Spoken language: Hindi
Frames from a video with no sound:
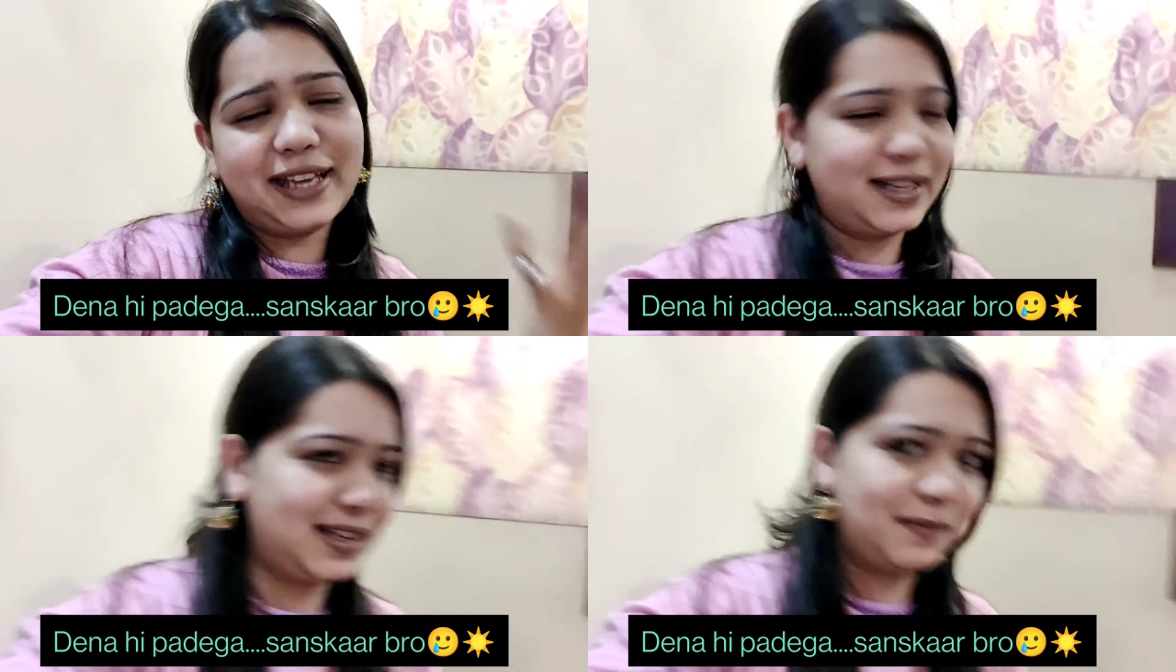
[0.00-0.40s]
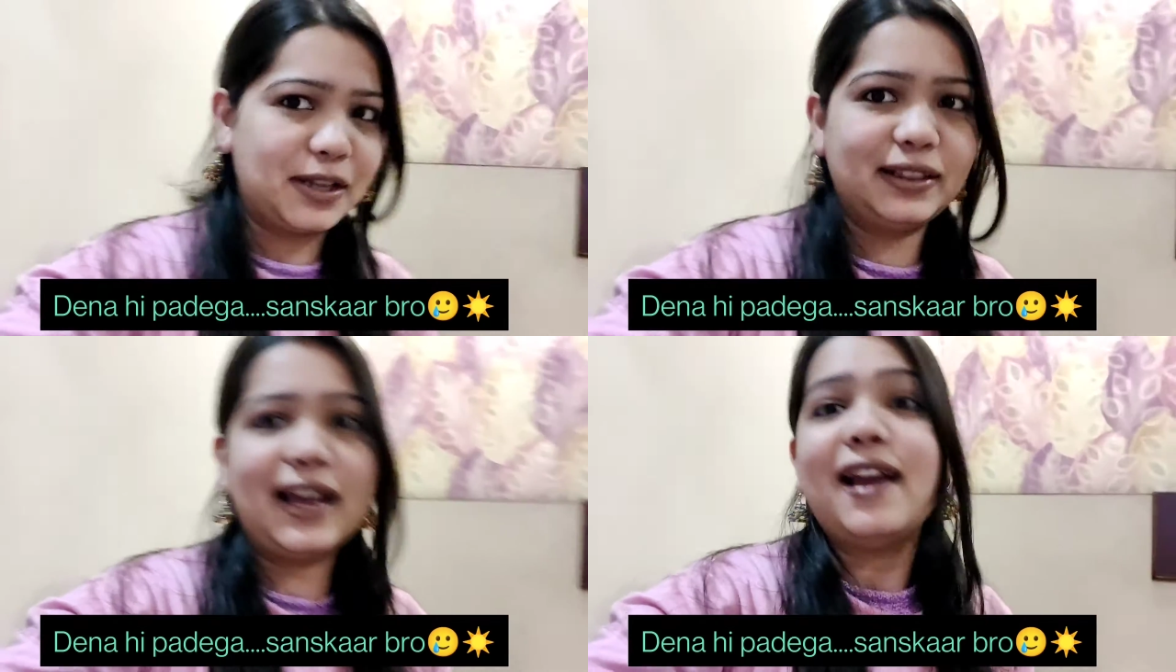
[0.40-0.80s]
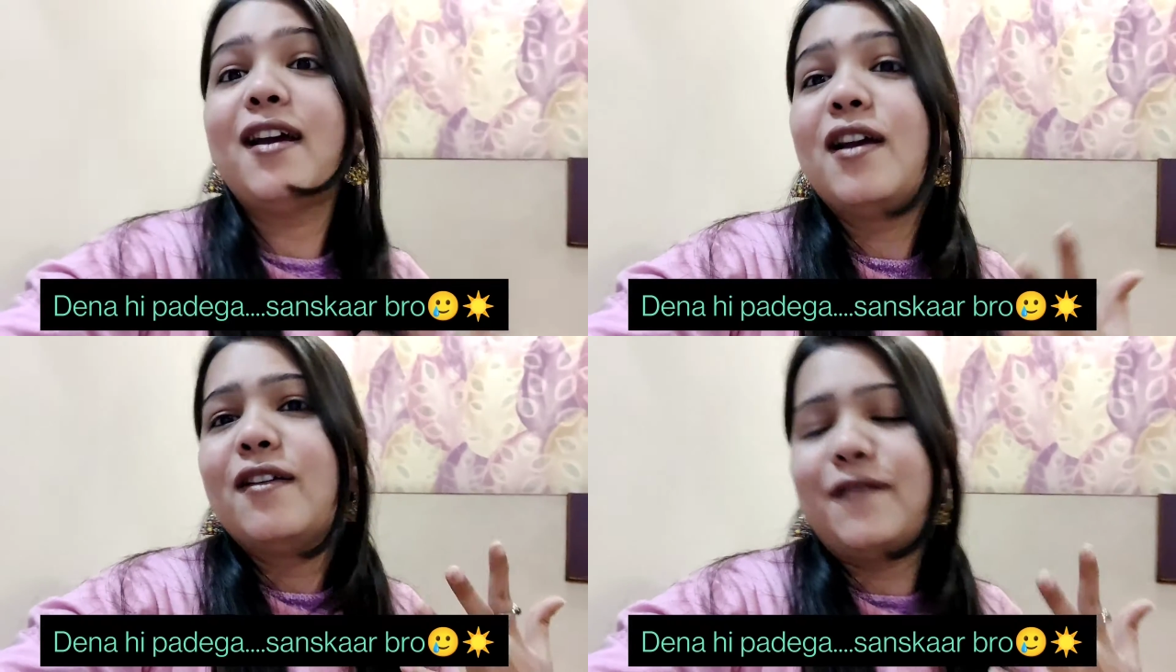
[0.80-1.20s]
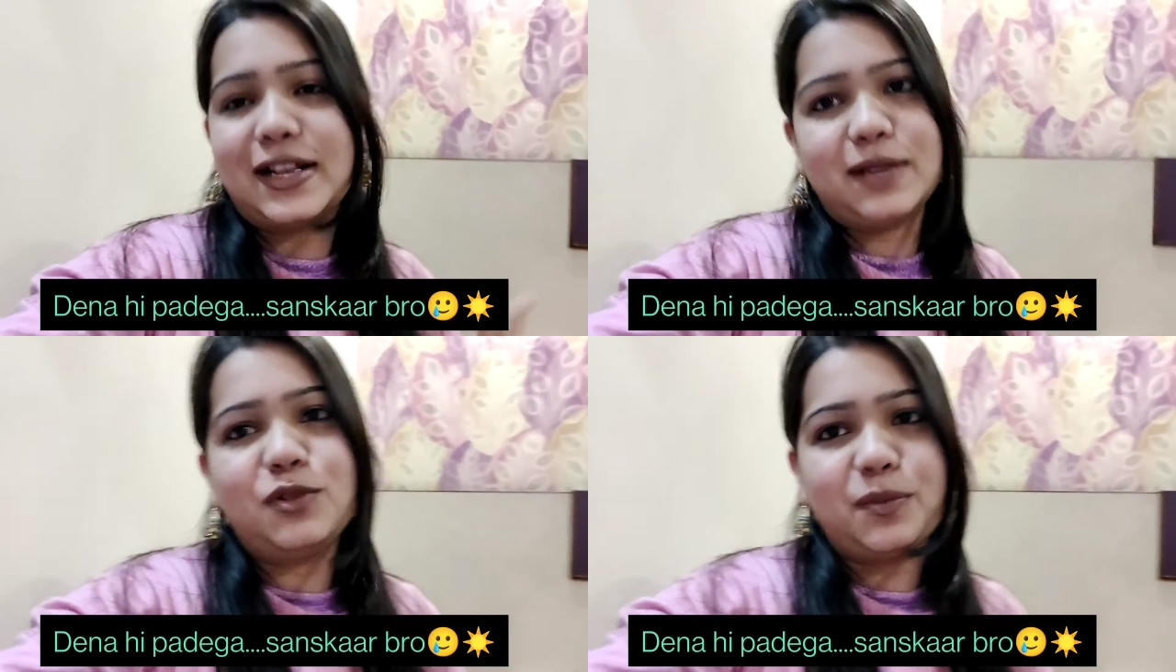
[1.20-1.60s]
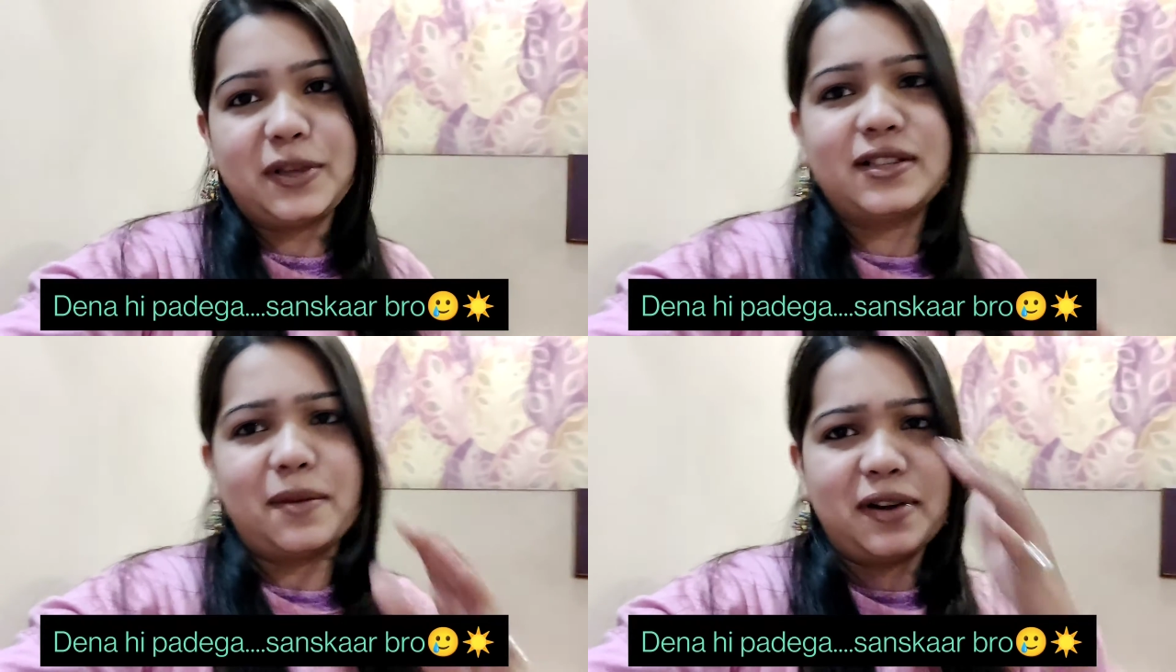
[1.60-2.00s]
कैसा बनता है वैसे मुझे
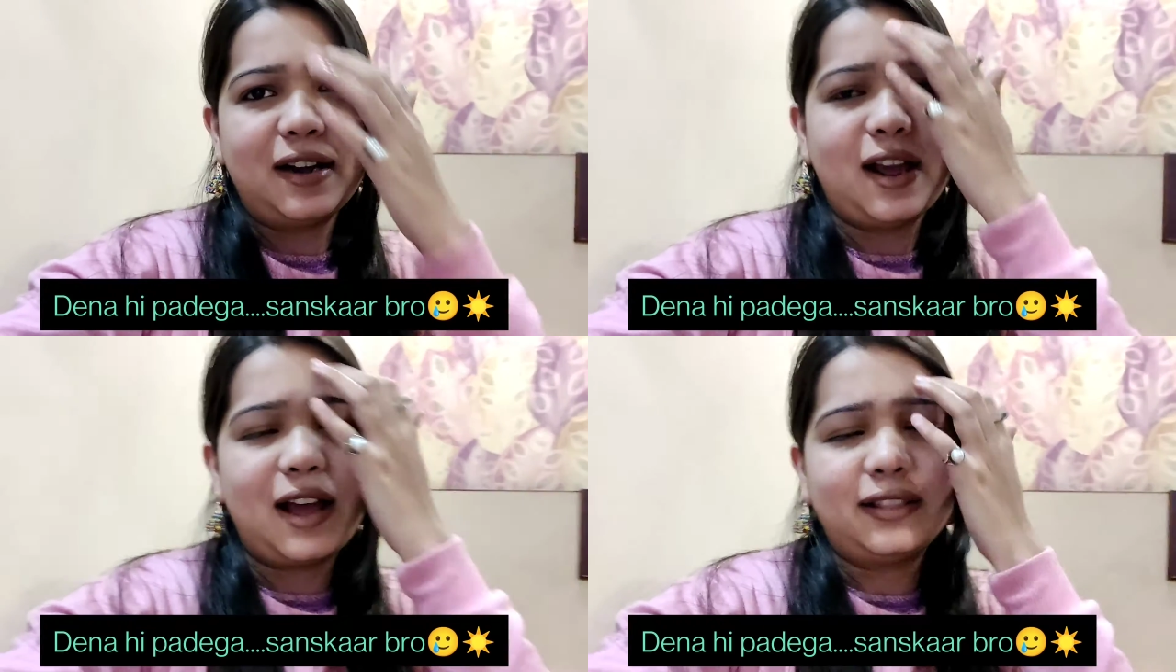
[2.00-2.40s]
पिज़्ज़ा बनाना